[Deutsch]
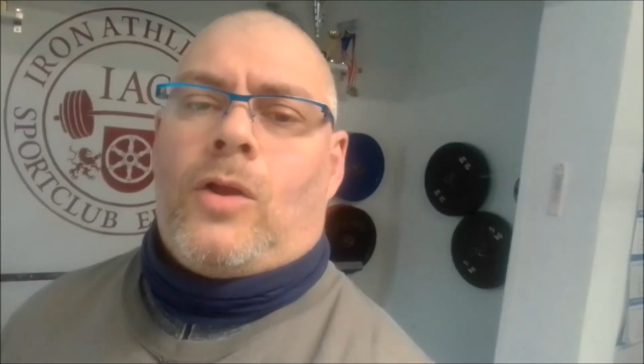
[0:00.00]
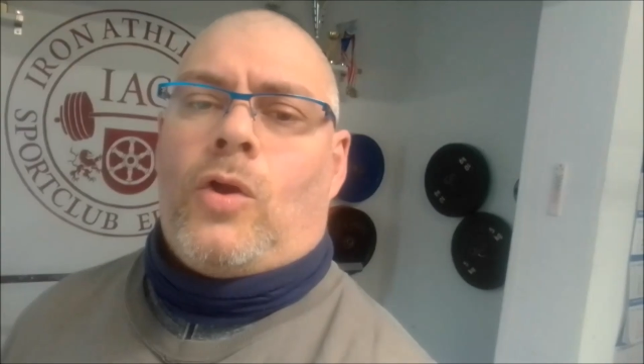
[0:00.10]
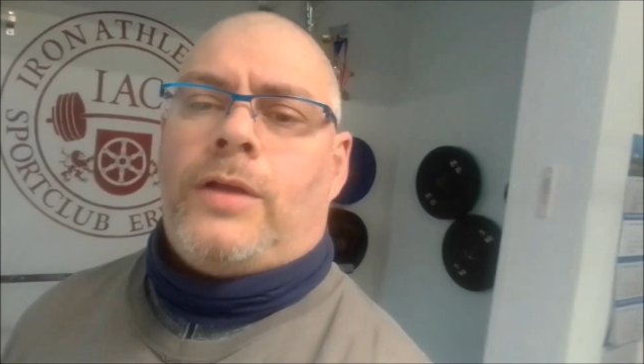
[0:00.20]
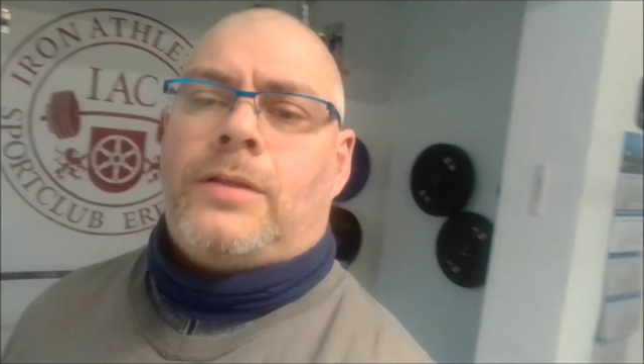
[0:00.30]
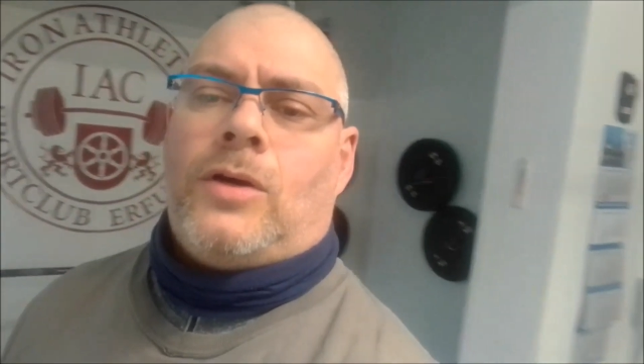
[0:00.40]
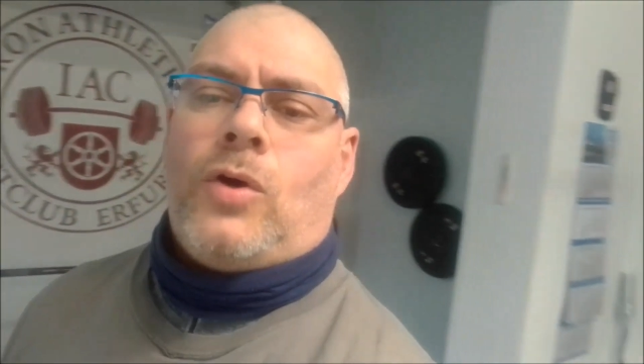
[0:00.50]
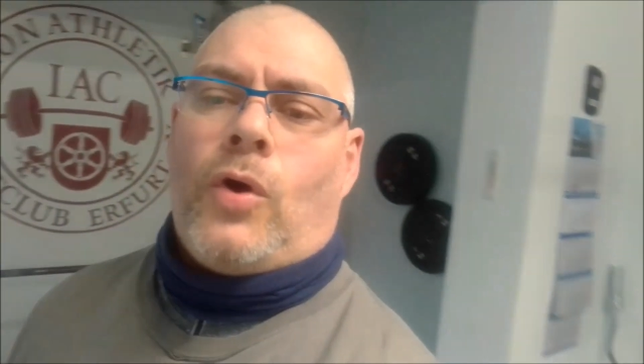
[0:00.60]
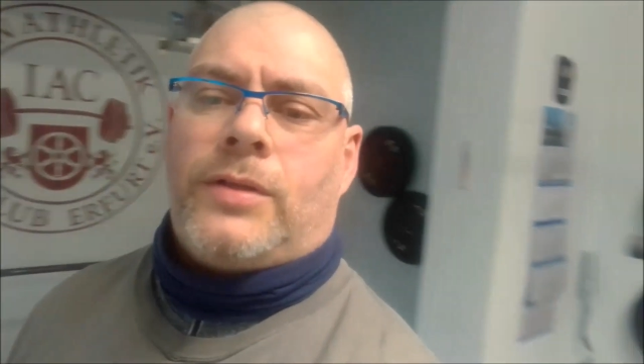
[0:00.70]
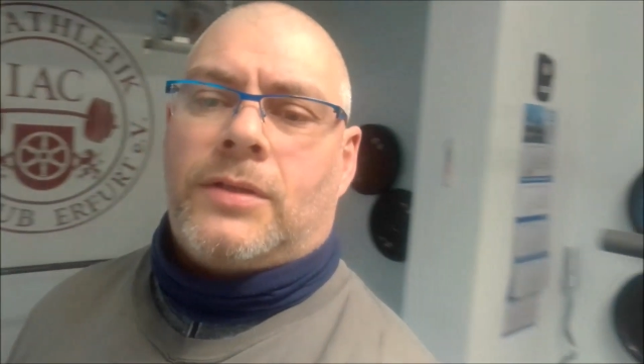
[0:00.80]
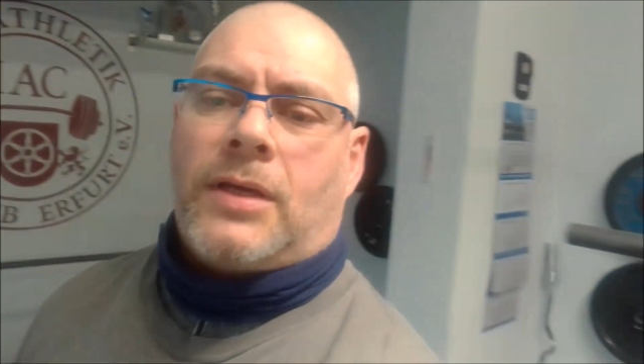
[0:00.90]
Hallo
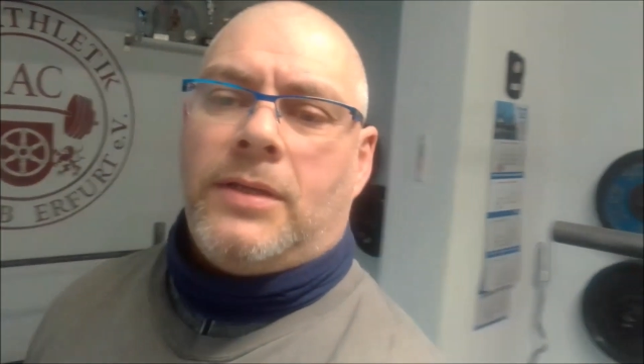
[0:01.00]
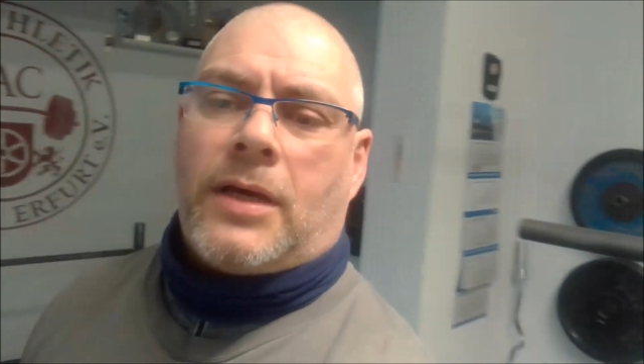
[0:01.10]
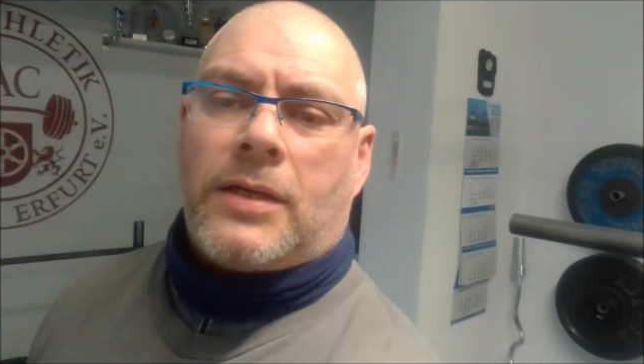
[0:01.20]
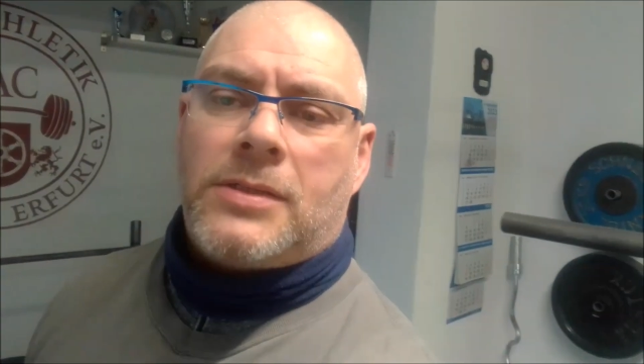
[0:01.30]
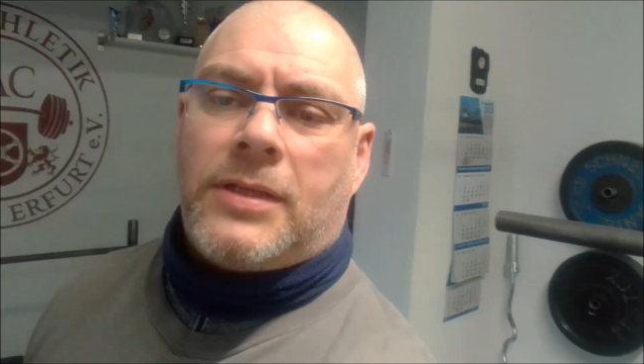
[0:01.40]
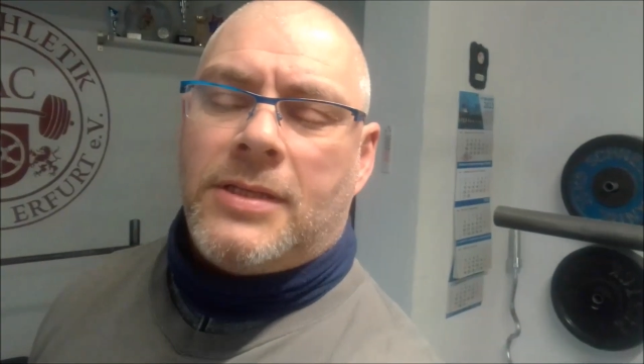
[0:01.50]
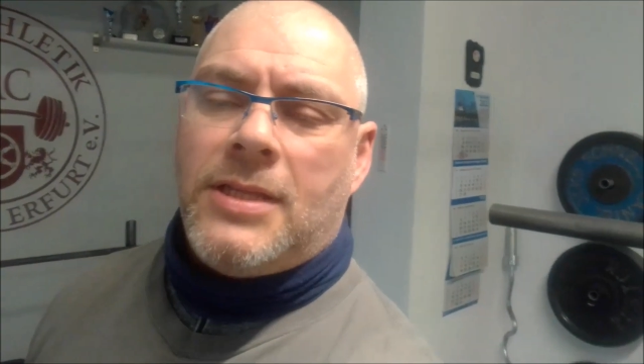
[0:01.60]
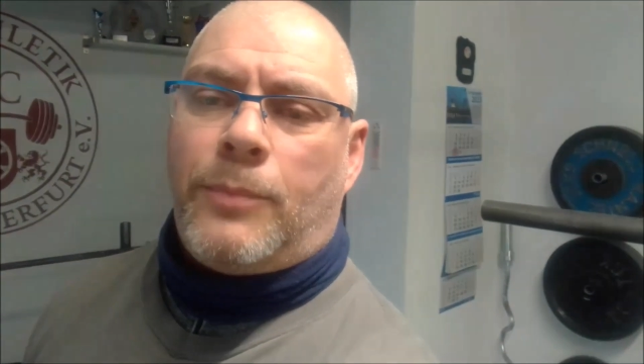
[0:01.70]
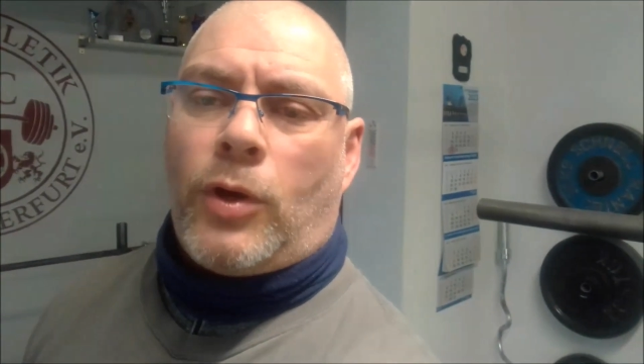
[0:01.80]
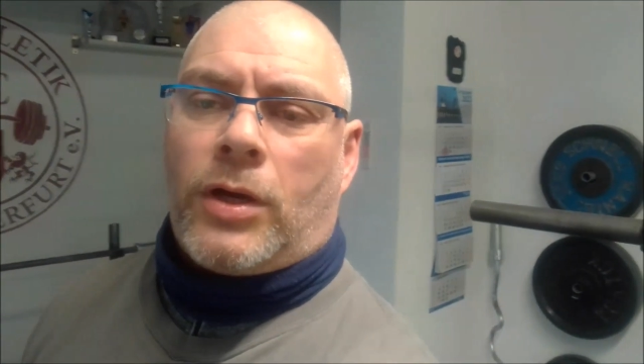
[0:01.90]
Leute, heute trainiere ich die
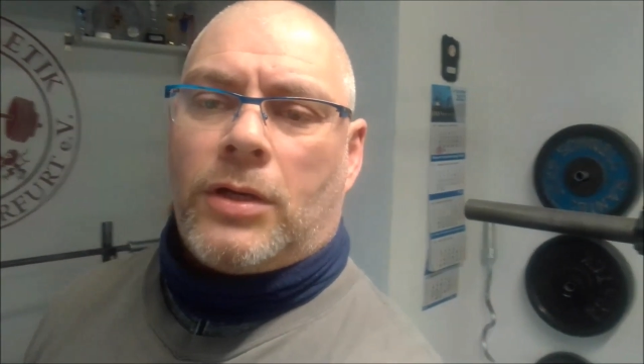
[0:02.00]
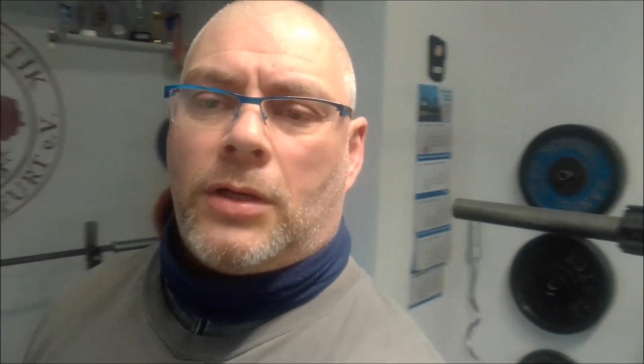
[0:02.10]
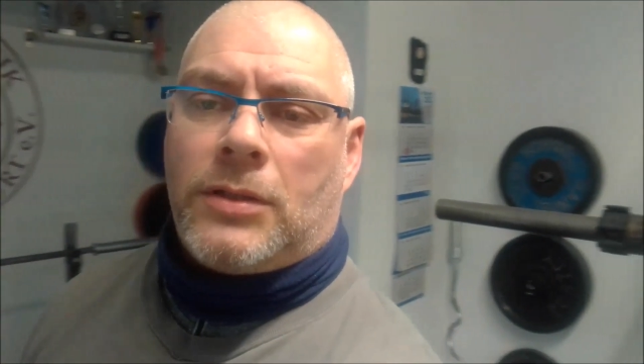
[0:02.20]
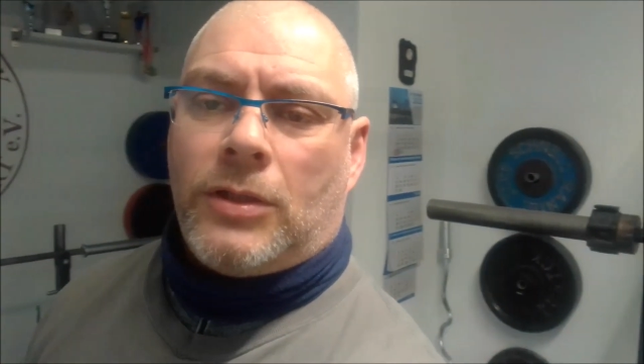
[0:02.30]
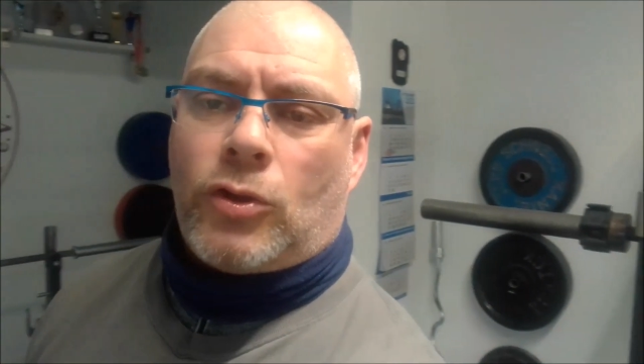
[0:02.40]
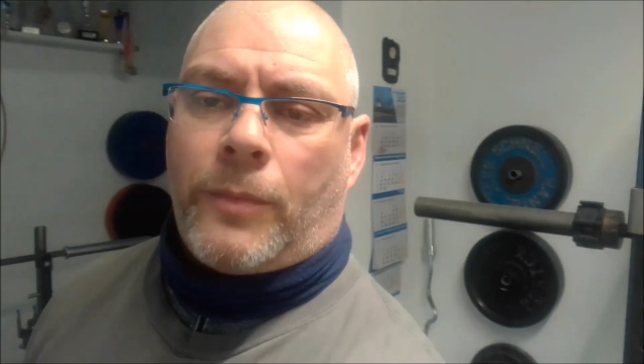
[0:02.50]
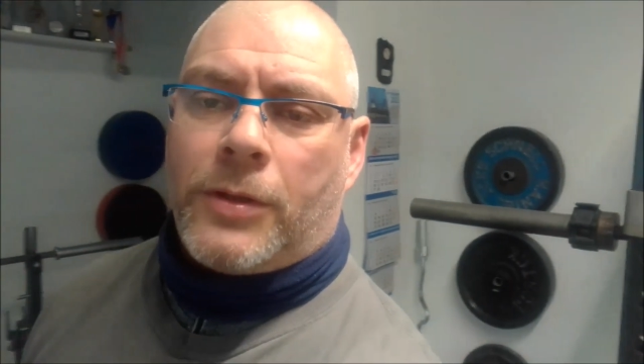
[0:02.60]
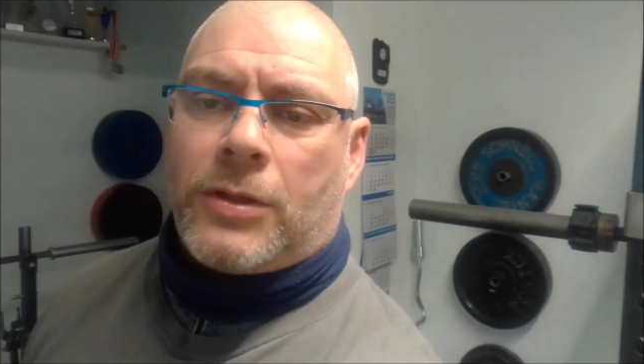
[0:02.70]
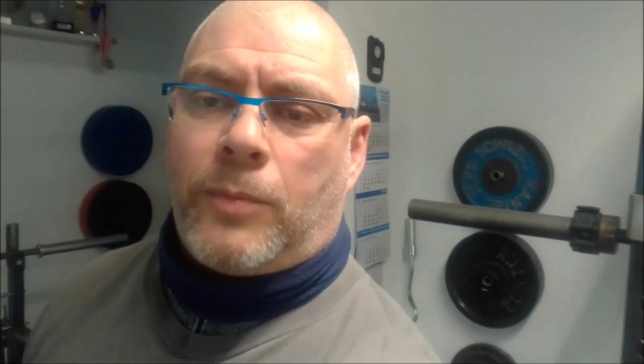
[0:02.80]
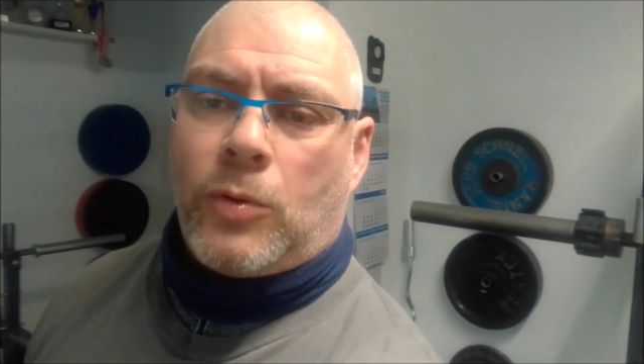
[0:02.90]
Kniebeuge, die
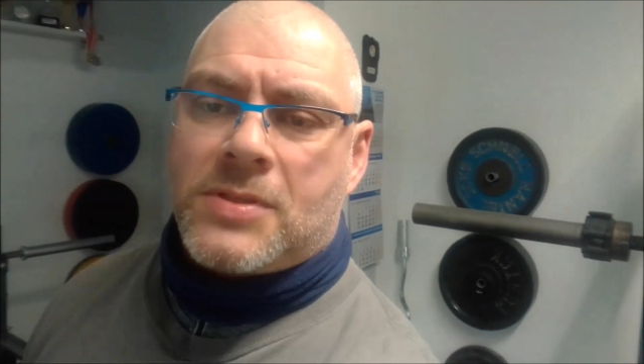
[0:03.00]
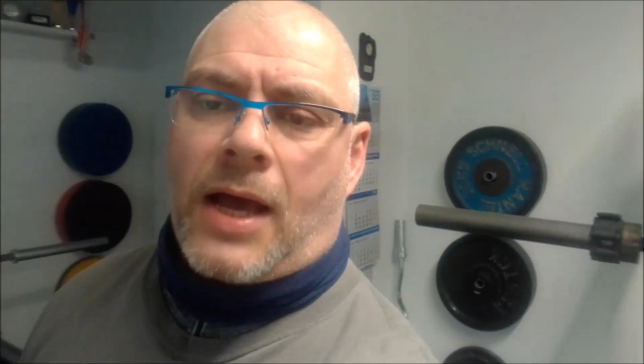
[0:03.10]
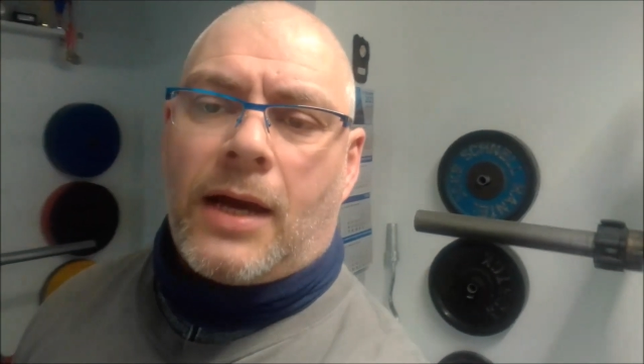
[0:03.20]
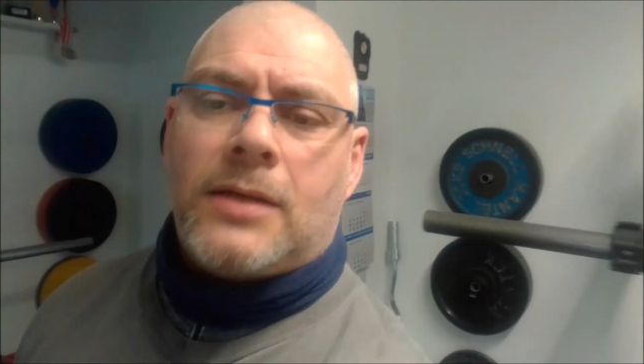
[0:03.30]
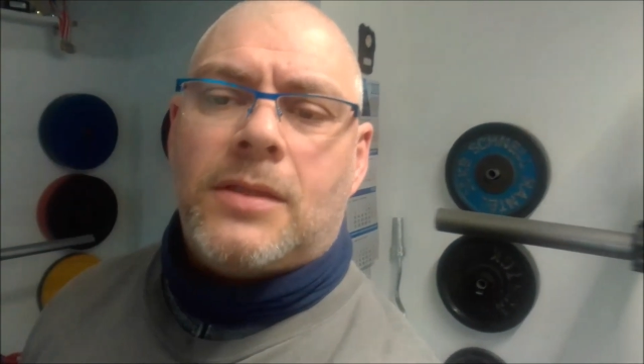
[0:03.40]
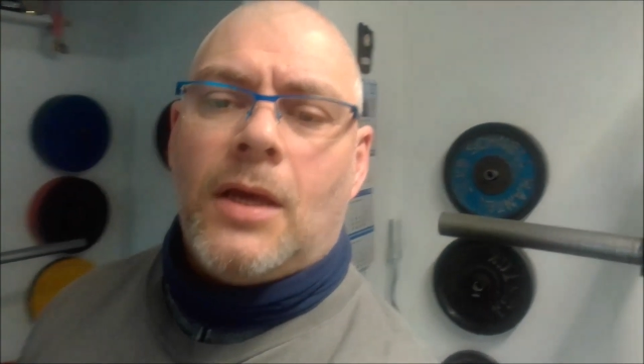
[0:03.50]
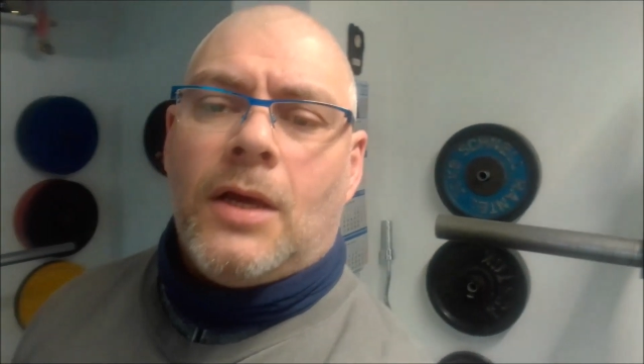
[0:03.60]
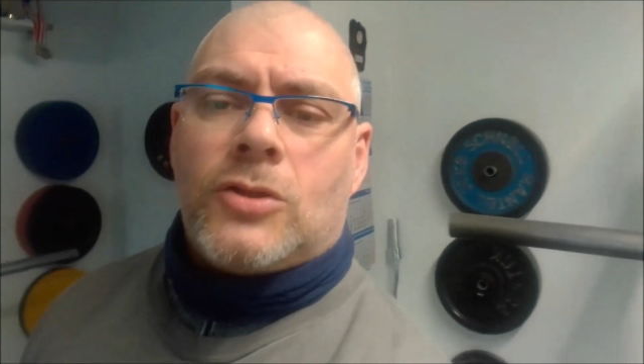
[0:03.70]
doppelte plus 8.